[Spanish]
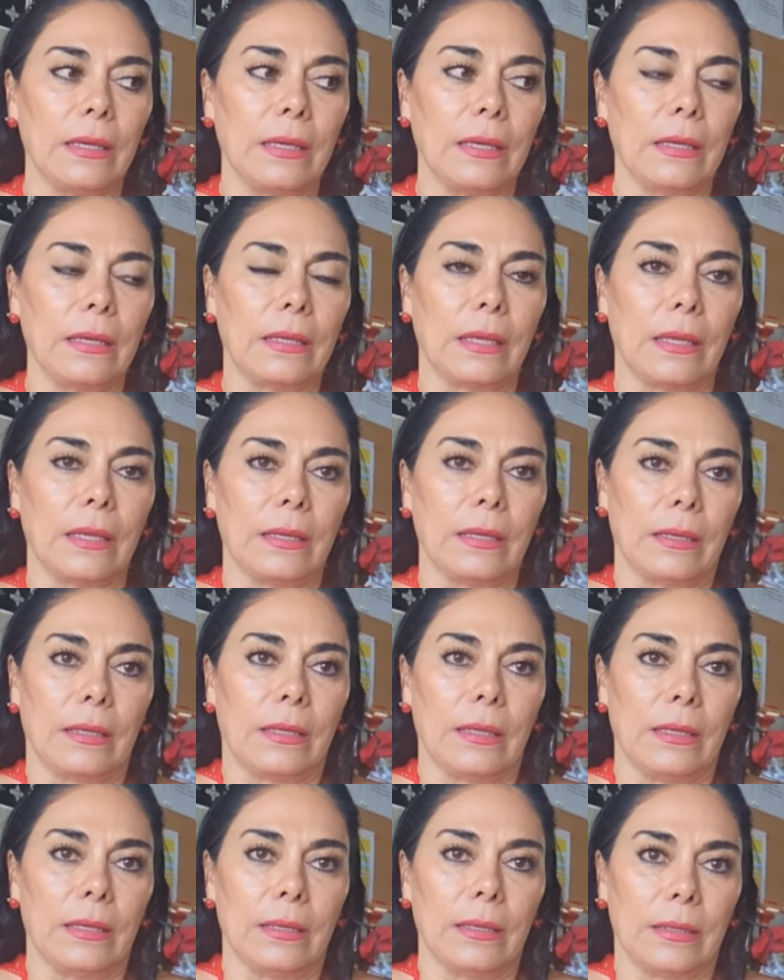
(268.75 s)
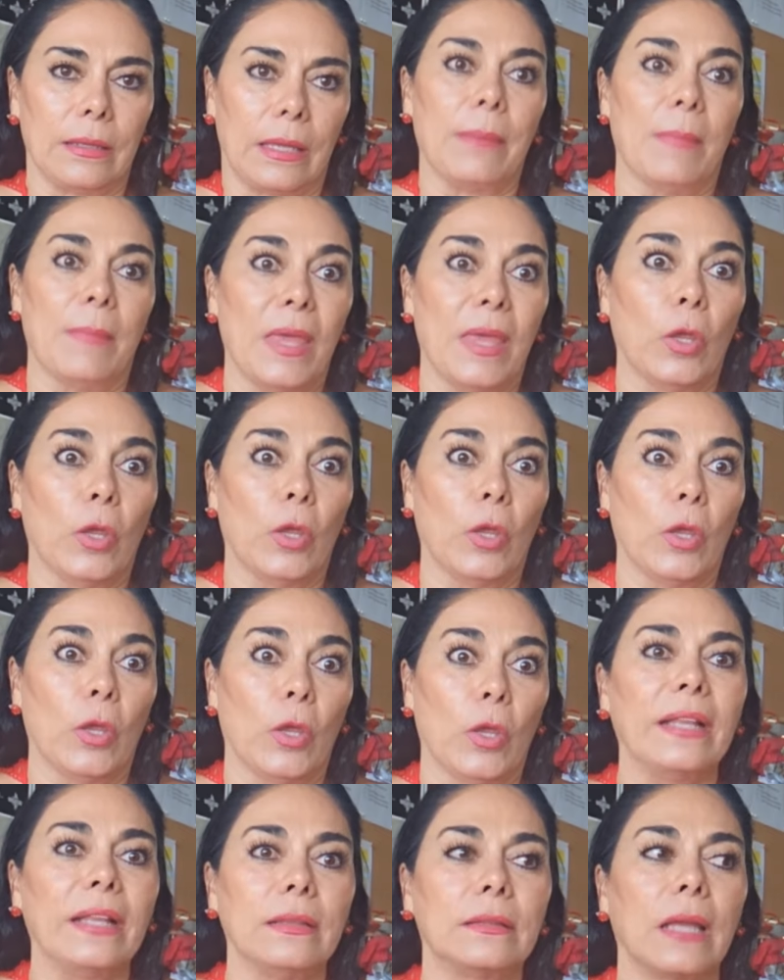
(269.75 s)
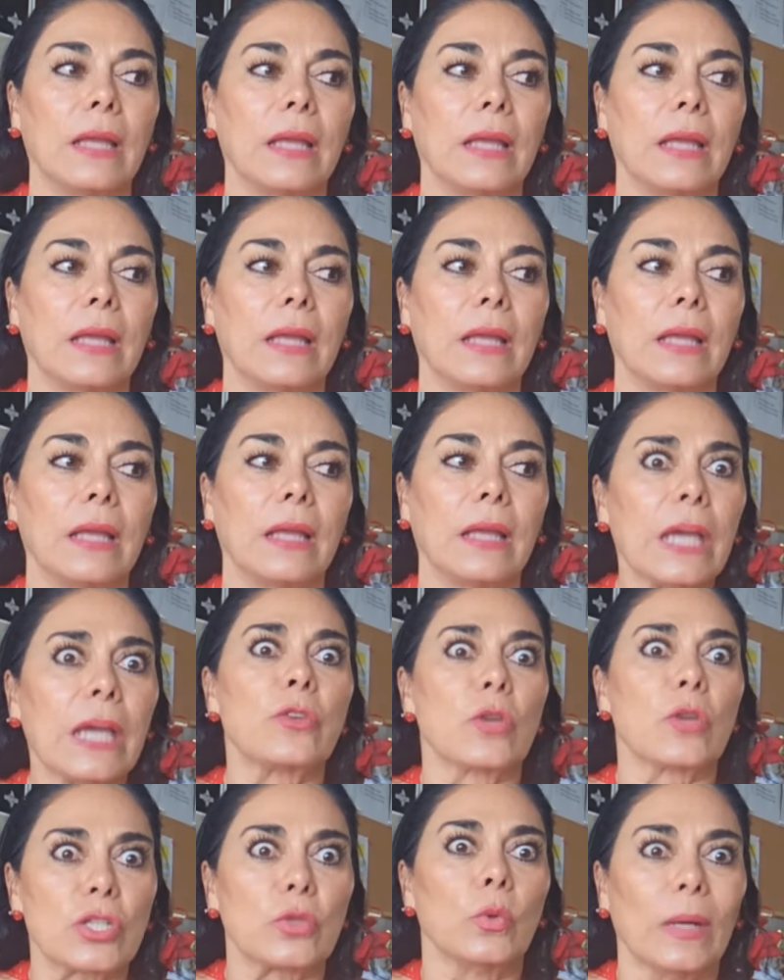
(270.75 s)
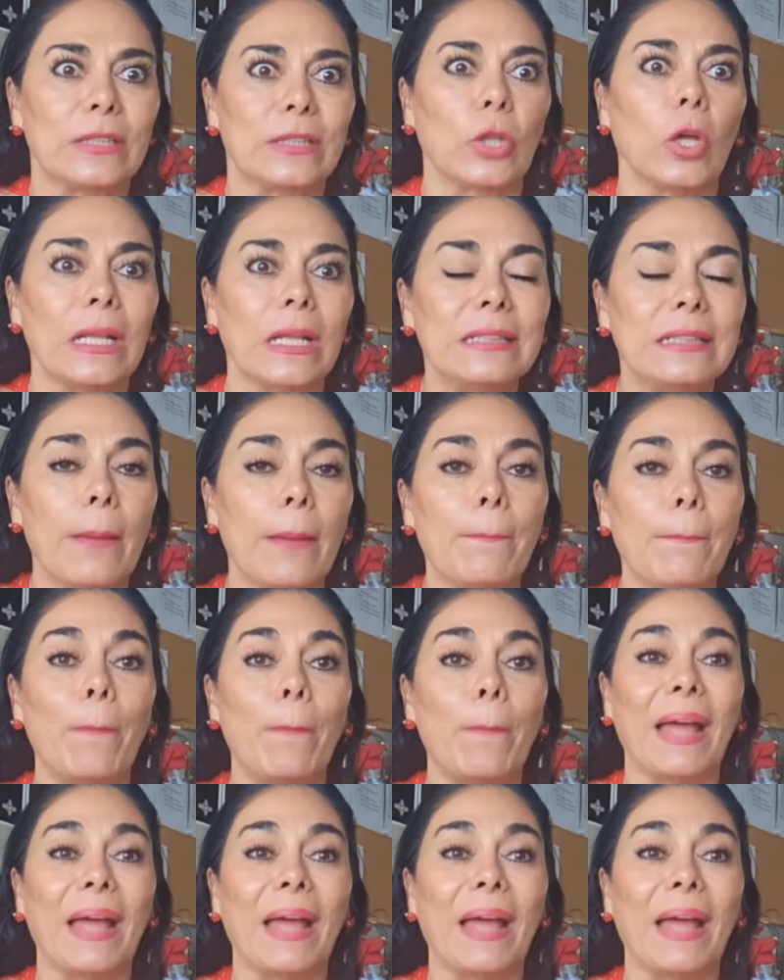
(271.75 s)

que, que me doy cuenta que yo estuve todo el tiempo